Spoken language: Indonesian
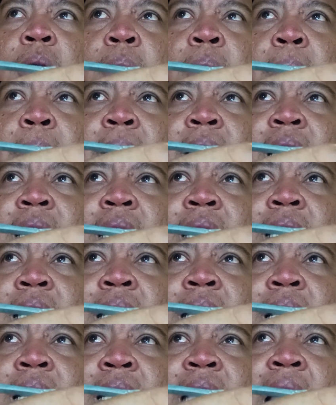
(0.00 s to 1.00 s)

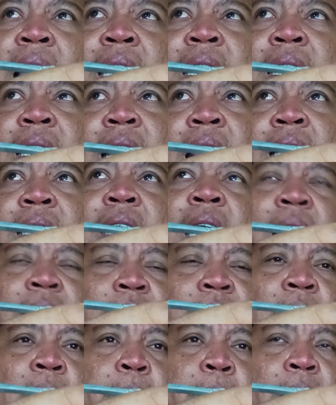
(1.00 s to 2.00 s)
memiliki keyakinan yang
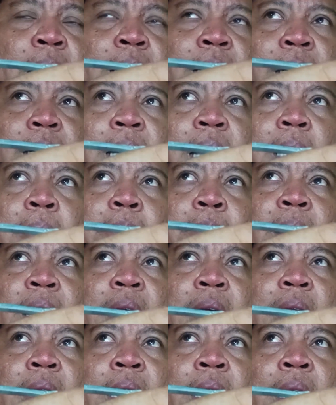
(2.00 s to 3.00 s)
sama dengan
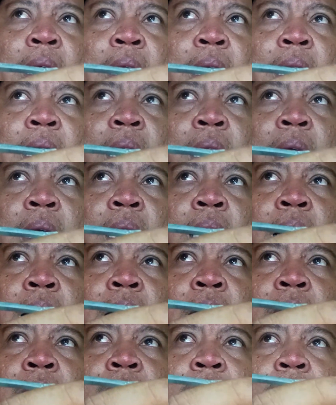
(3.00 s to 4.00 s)
para
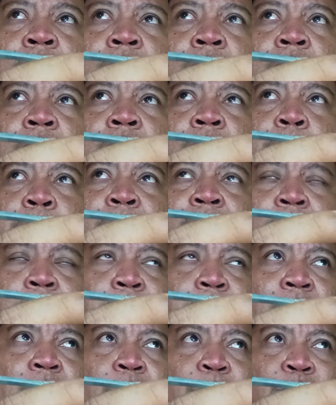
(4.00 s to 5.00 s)
eh,
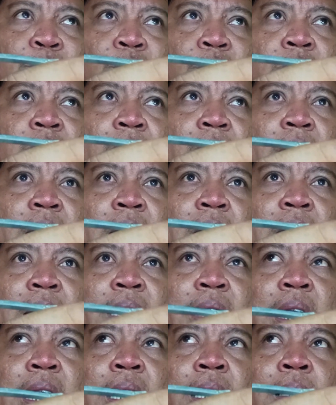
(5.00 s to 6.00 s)
penggemar pusaka
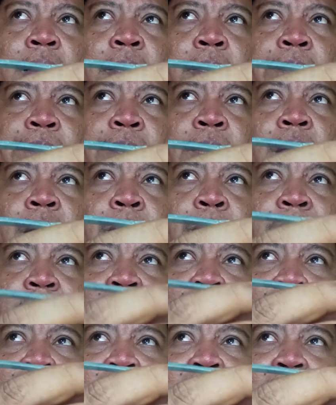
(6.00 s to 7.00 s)
yang
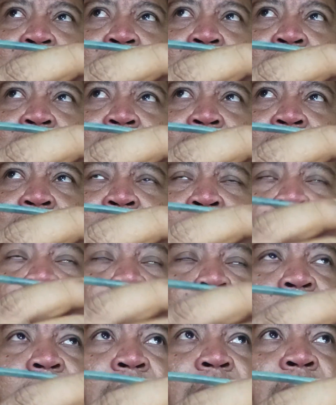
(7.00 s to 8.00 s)
beraliran
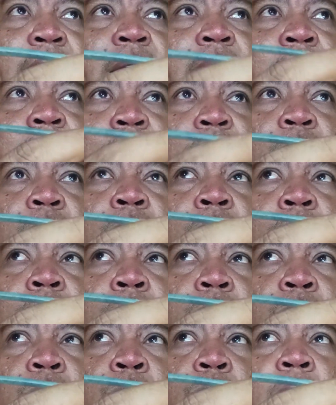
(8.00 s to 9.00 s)
isoteri
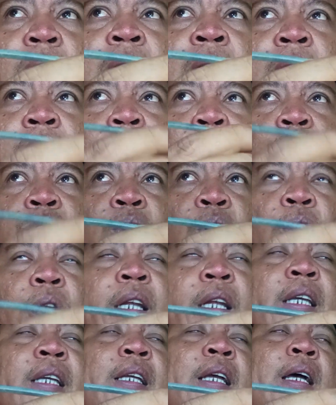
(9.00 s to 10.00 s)
atau tuah atau
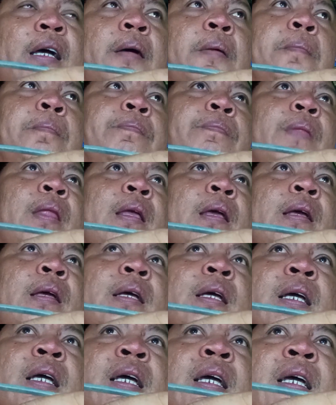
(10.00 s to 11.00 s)
yoninya
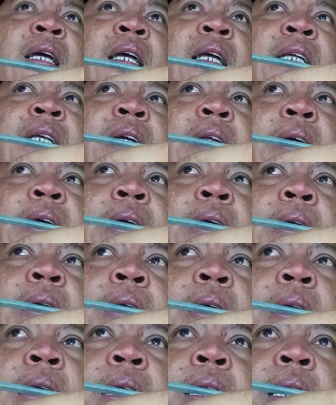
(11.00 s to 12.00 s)

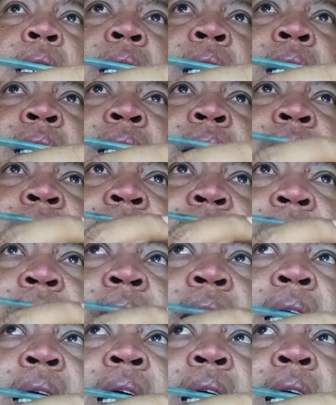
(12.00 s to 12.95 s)
jadi ketika saya